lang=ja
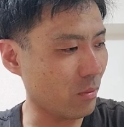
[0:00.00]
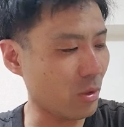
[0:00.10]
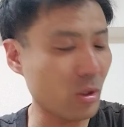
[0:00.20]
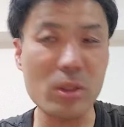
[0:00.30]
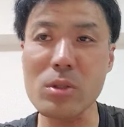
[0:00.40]

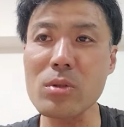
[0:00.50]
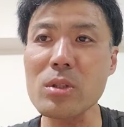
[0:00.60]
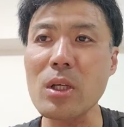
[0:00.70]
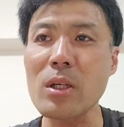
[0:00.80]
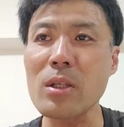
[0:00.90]
時給
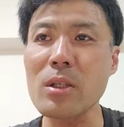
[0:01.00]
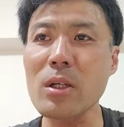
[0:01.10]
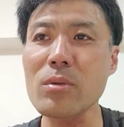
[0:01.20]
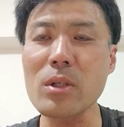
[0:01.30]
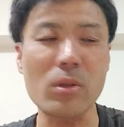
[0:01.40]

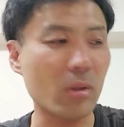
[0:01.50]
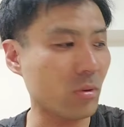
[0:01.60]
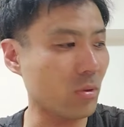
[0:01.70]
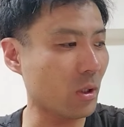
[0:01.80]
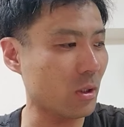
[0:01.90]
1100円とか
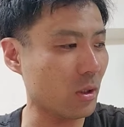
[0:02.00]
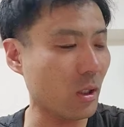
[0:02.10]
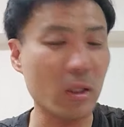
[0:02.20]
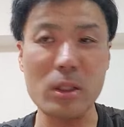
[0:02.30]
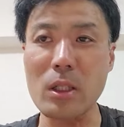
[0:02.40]
そんな世
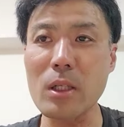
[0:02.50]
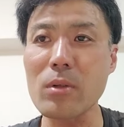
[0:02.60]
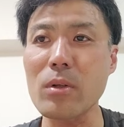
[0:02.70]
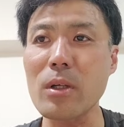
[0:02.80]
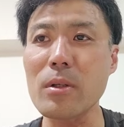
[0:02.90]
界じゃない
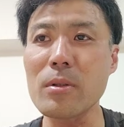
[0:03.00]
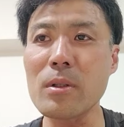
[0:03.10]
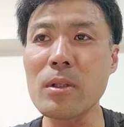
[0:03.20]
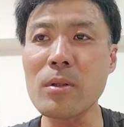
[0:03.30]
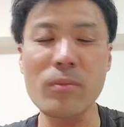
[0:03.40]
これ
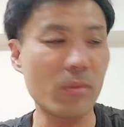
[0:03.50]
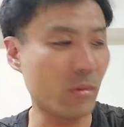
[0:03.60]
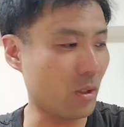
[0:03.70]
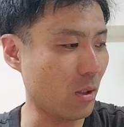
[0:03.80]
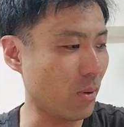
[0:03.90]

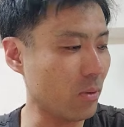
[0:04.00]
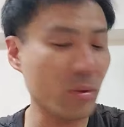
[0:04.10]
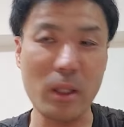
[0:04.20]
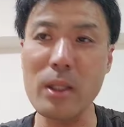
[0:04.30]
やばくない